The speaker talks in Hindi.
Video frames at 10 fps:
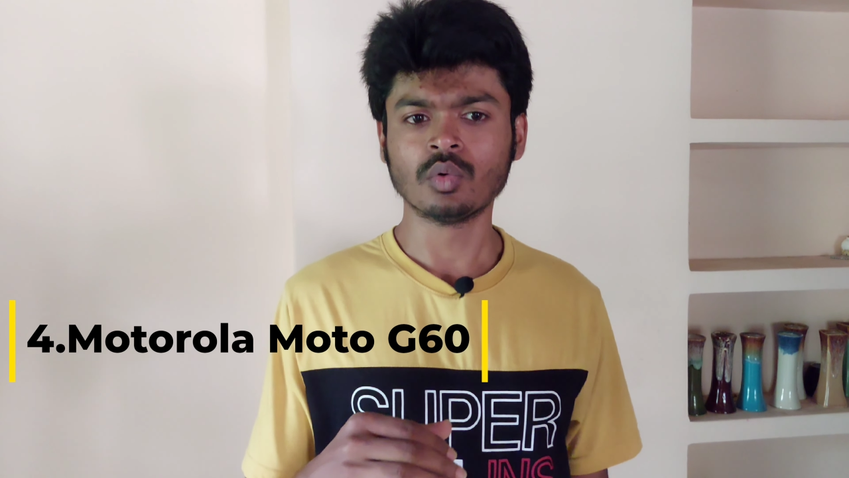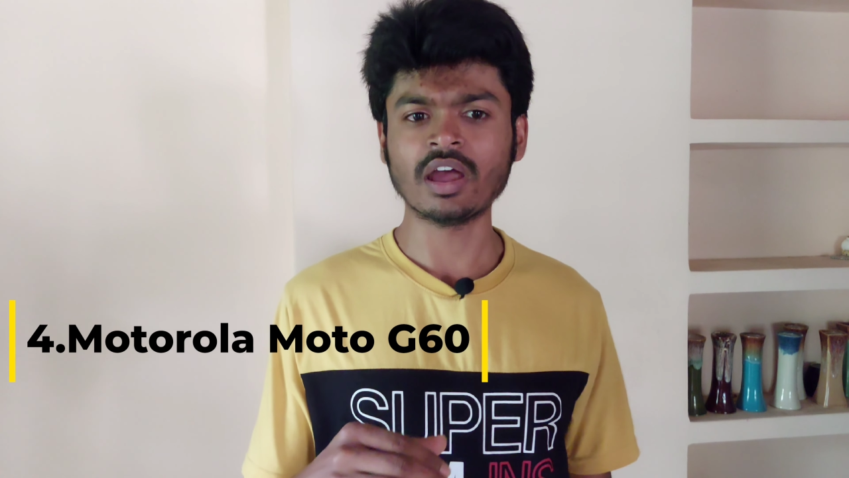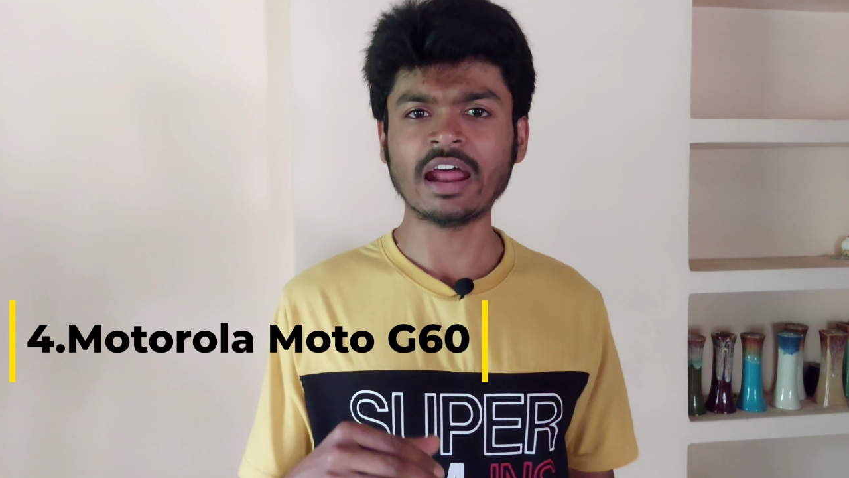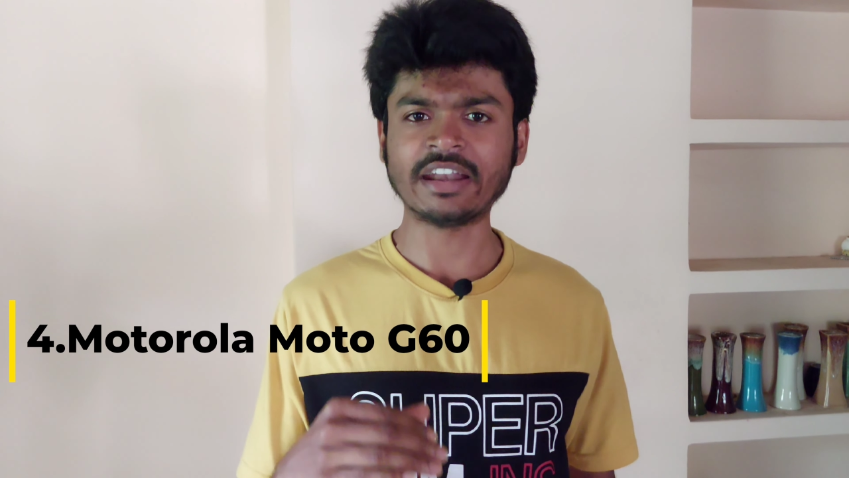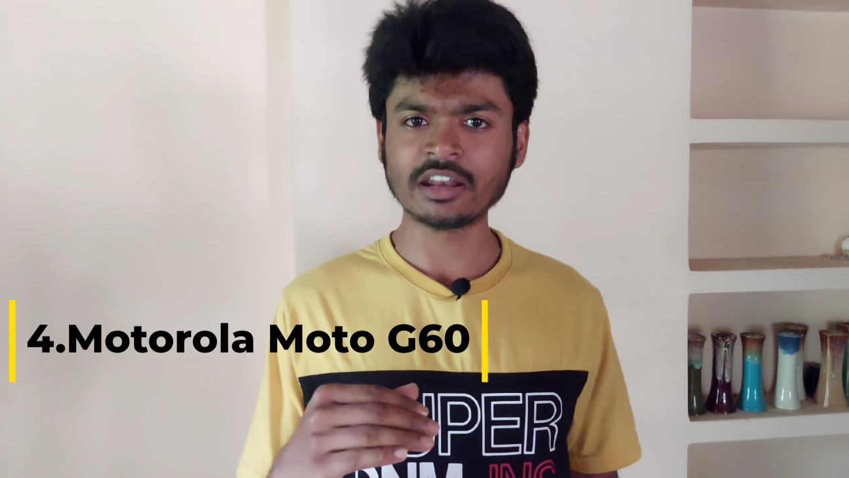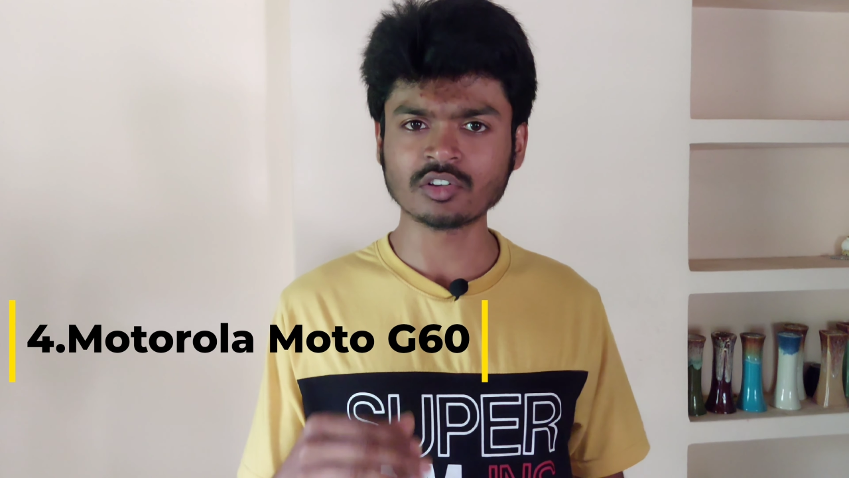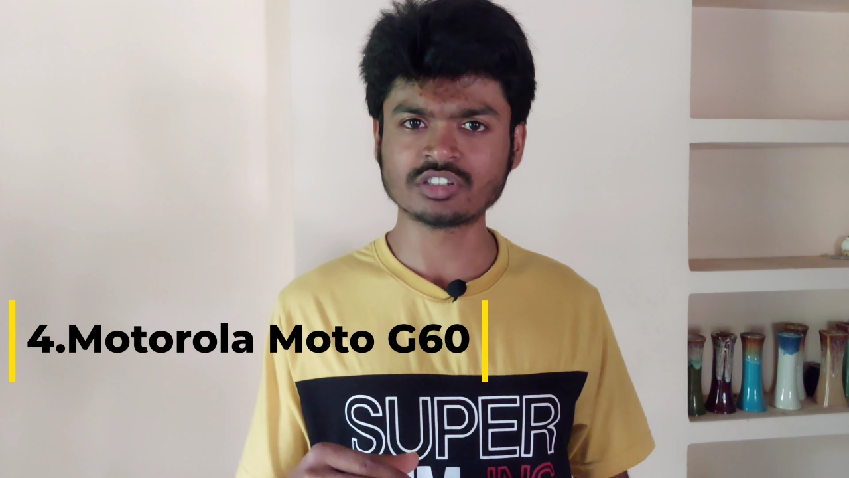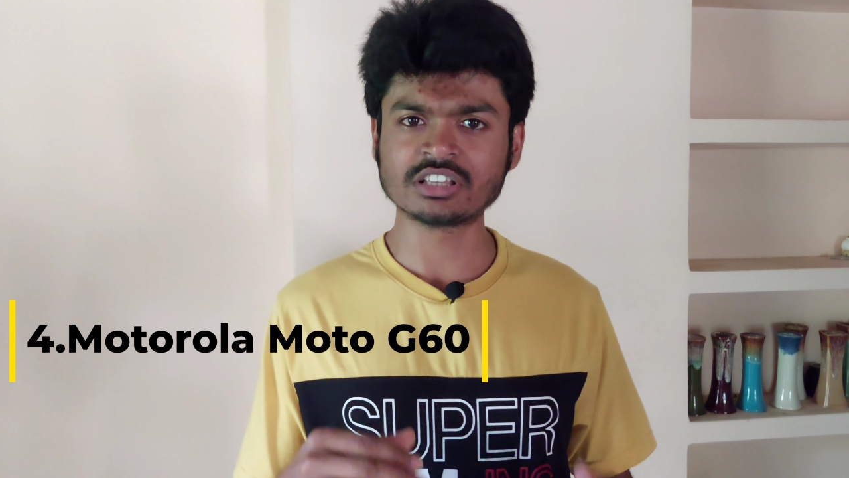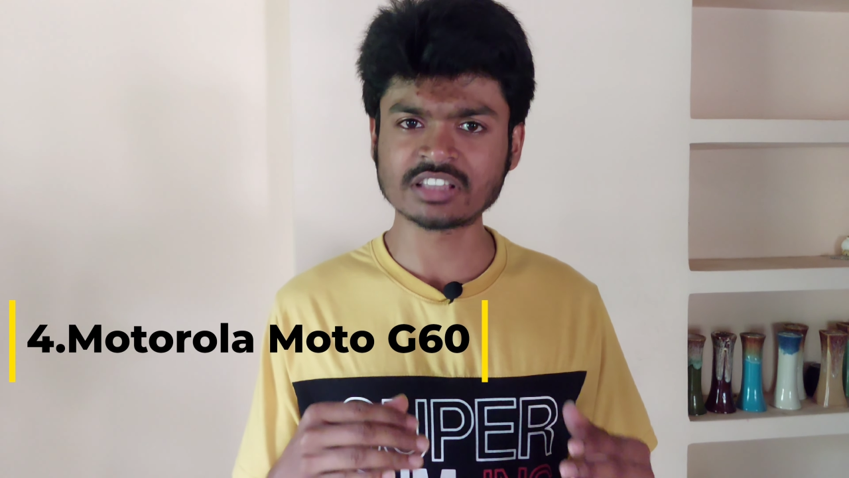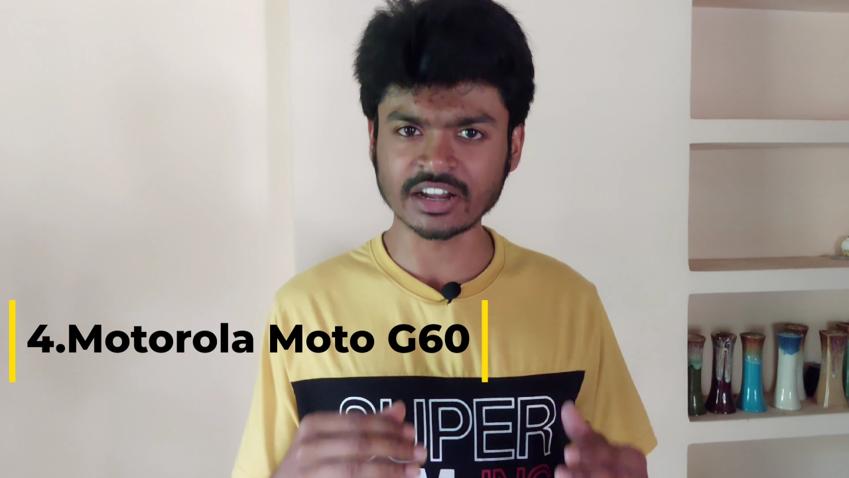वह एड्रीनो
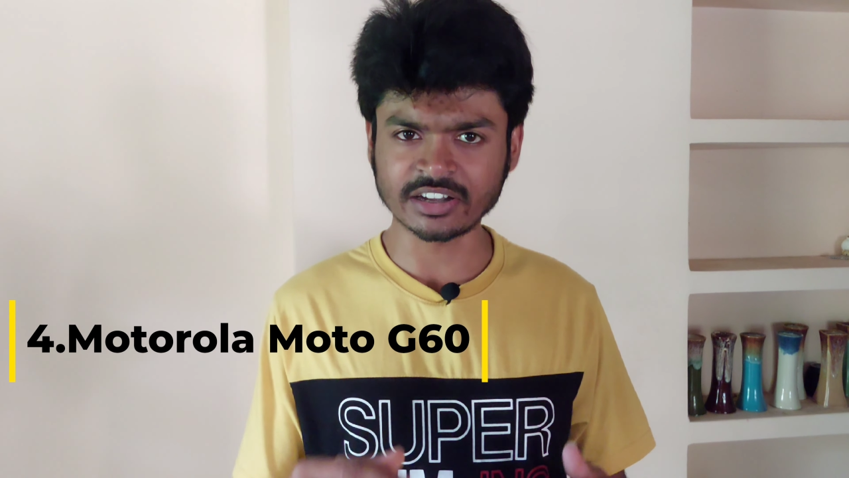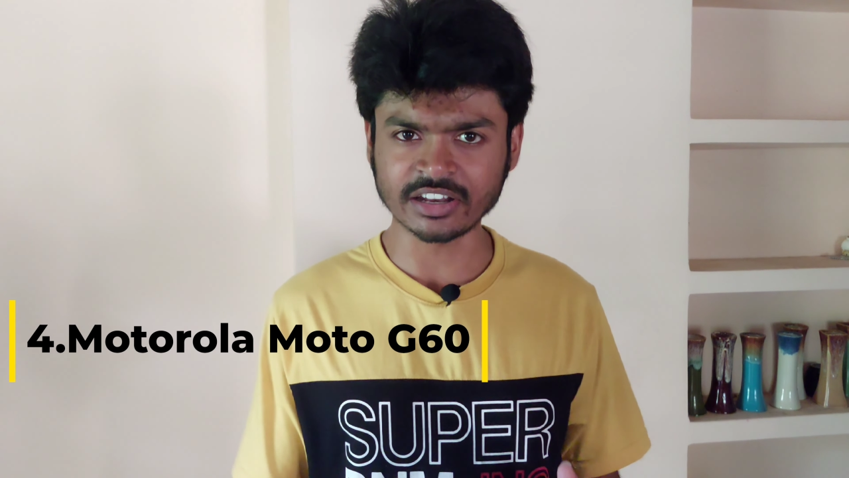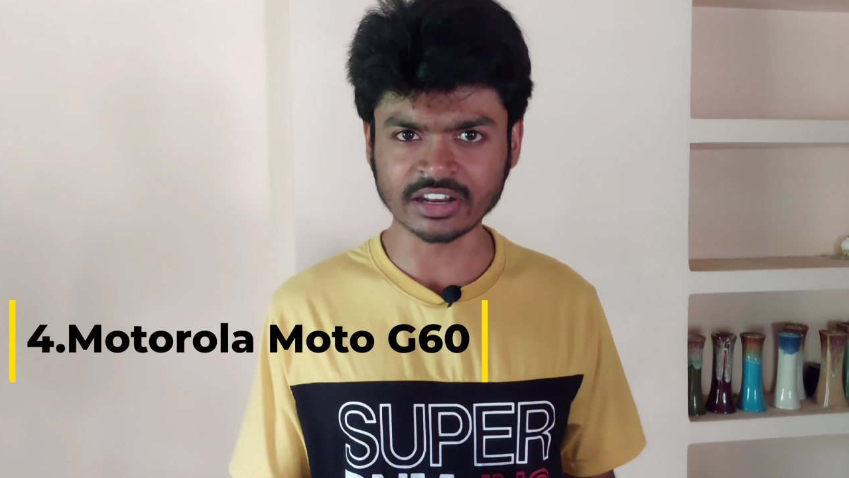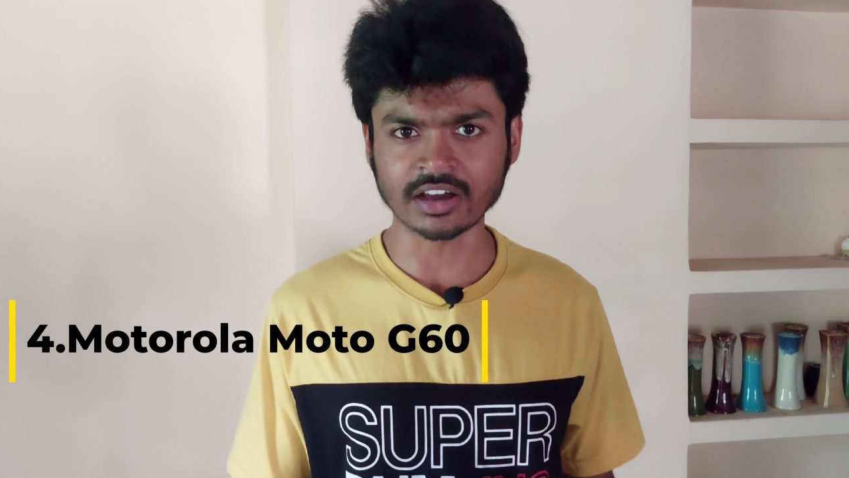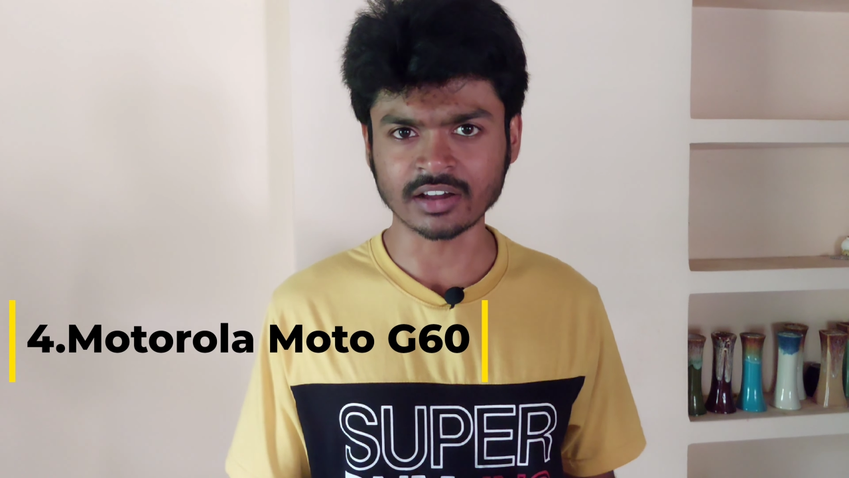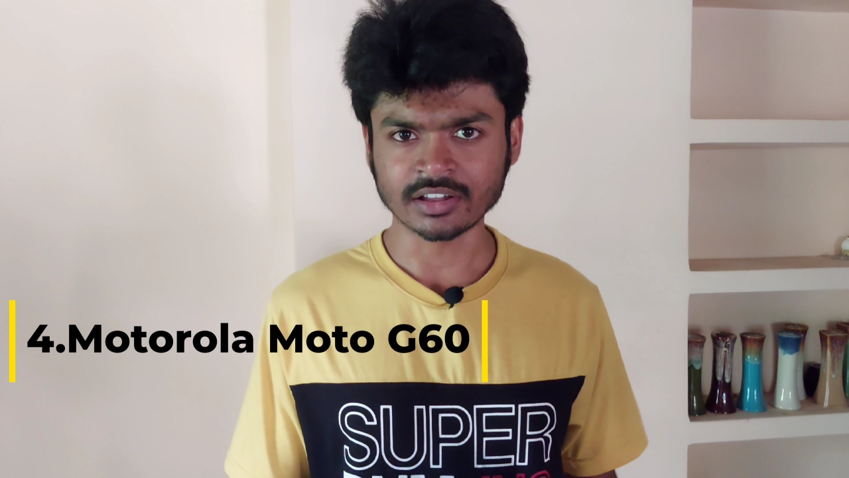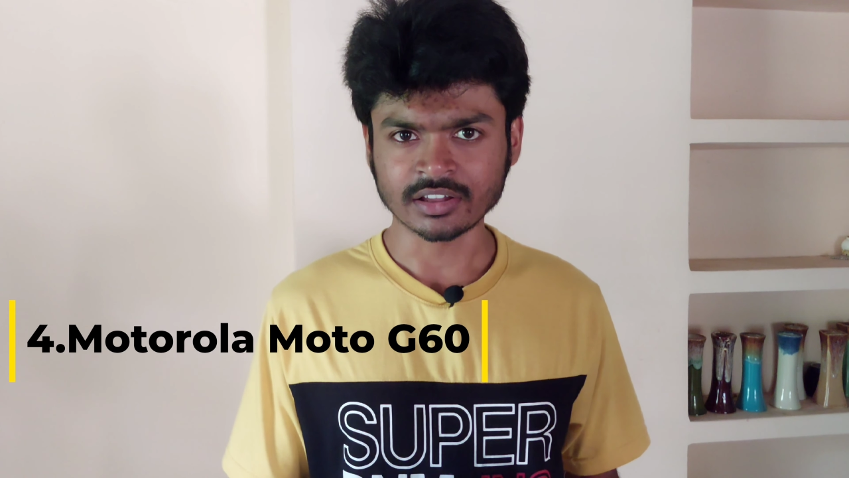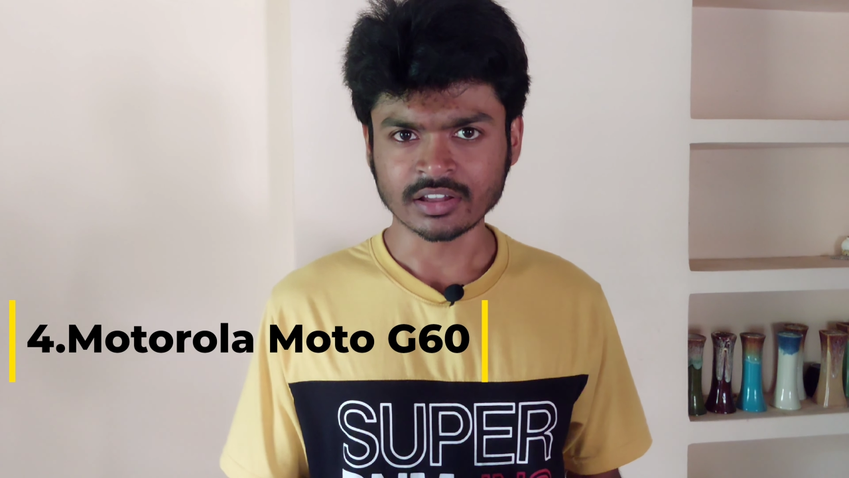सिक्स एट्टीन का